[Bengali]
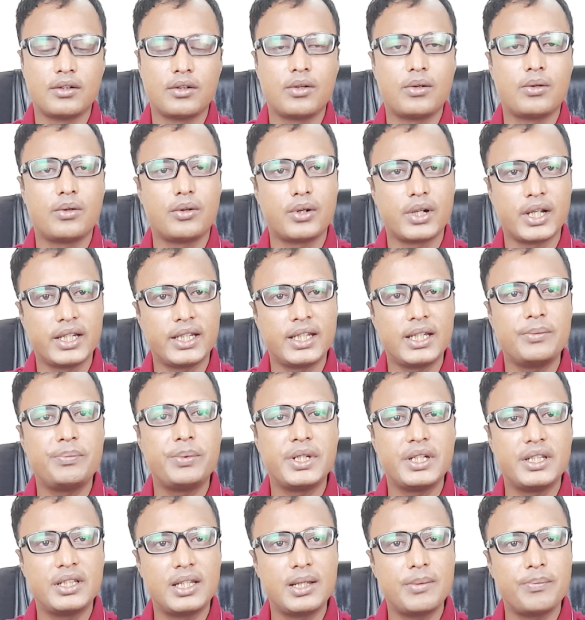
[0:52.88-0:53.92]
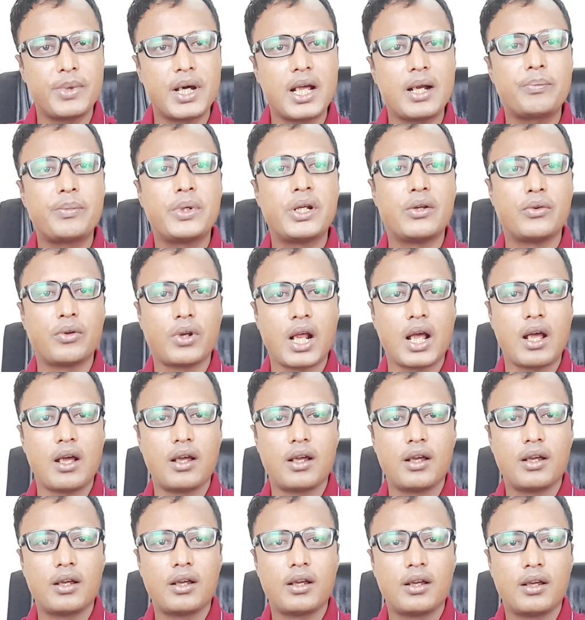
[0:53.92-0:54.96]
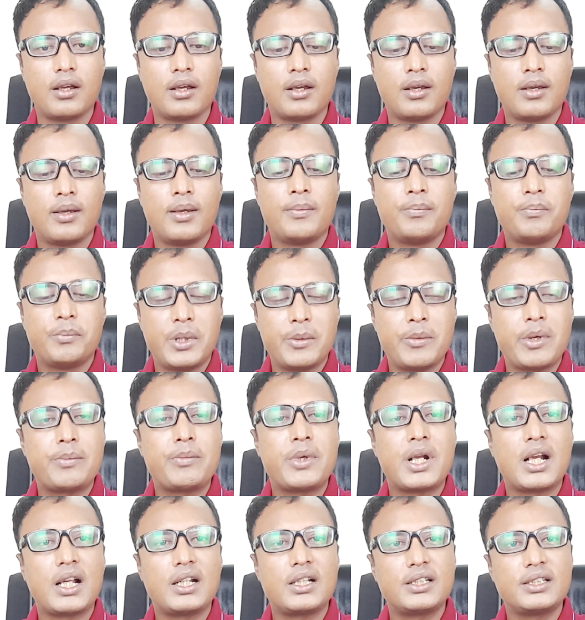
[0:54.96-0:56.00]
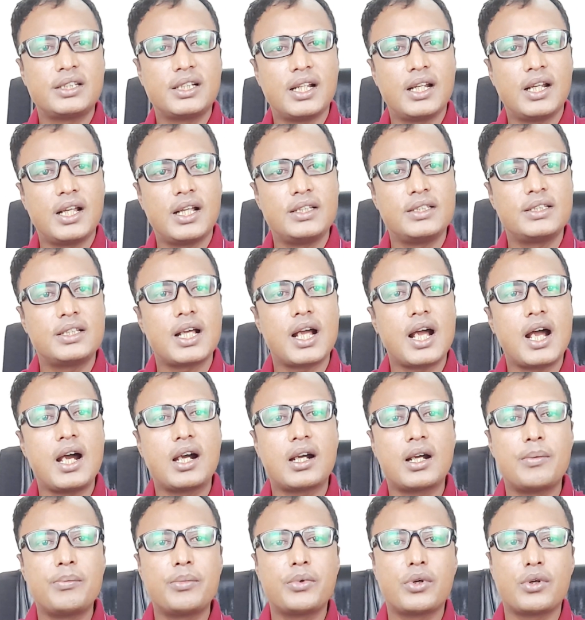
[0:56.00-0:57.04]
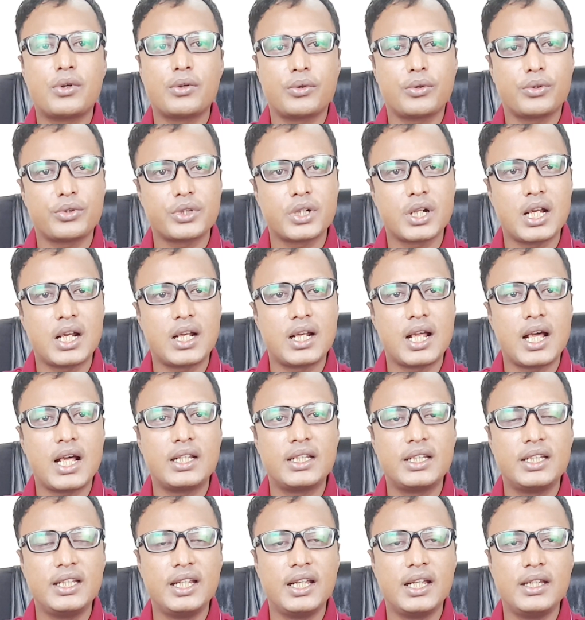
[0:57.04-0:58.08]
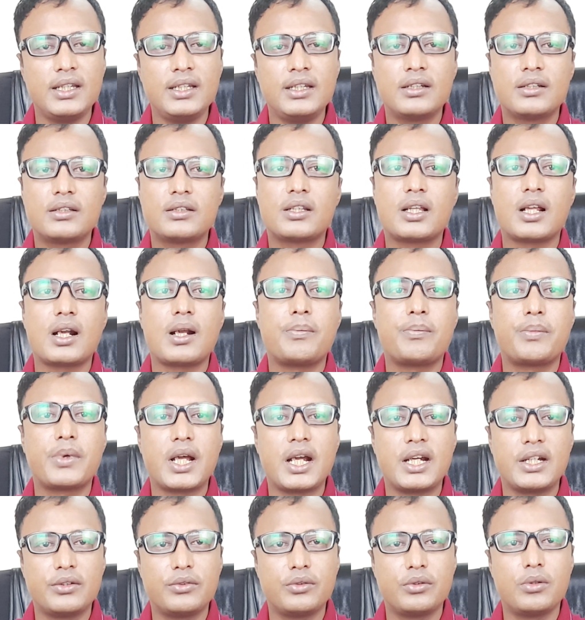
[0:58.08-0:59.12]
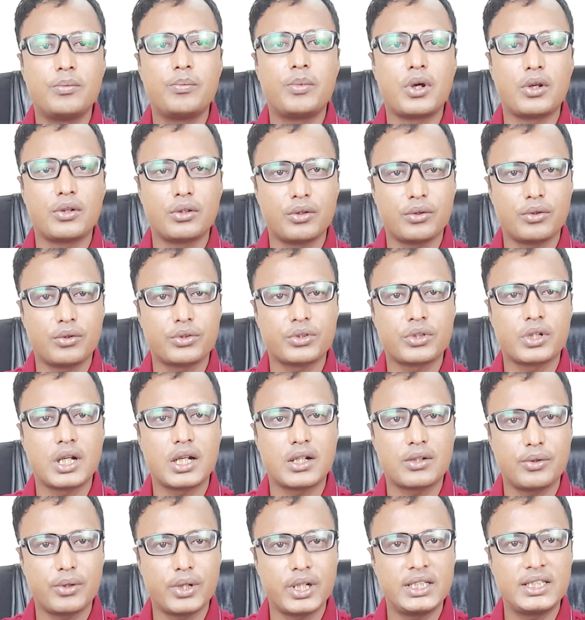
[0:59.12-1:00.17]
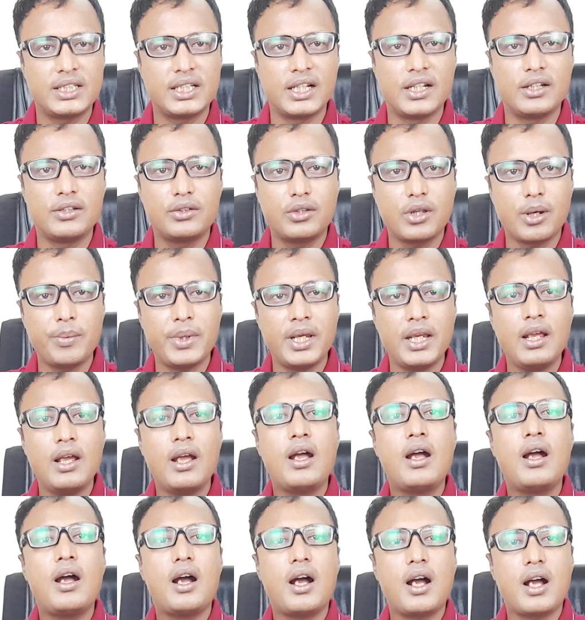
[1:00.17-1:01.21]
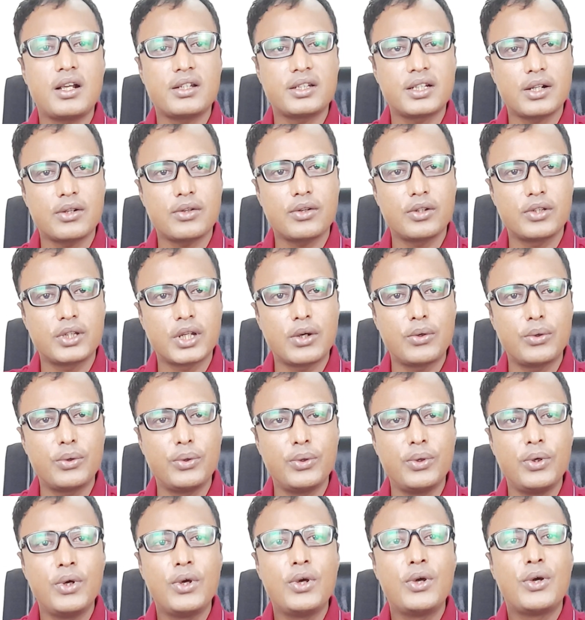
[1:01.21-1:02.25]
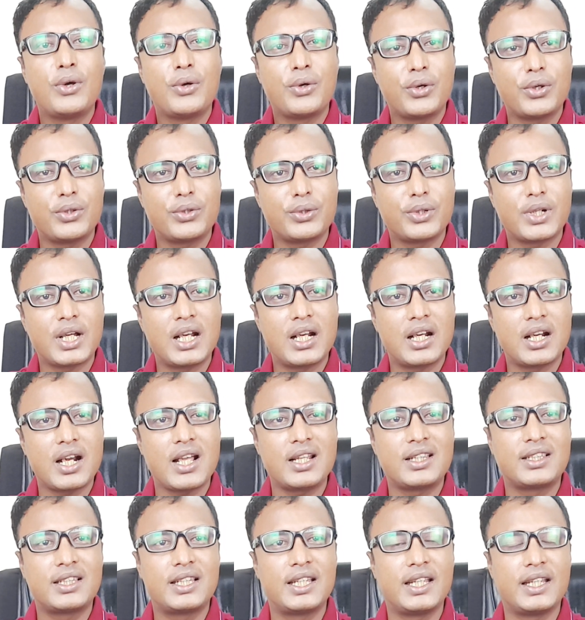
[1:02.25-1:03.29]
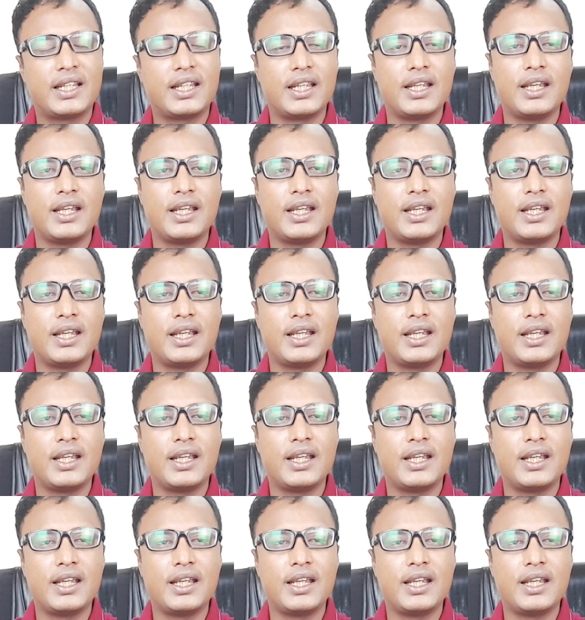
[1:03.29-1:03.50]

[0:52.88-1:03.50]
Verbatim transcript: অনেকেই ফিরতে পারবেনও না বিমান বাংলাদেশ এয়ারলাইন্স আগাম কোনো ঘোষণা না দিয়েই তারা ফ্লাইটগুলো বন্ধ ঘোষণা করেছিলেন তবে আসার কথা হলো গতকাল রাত থেকে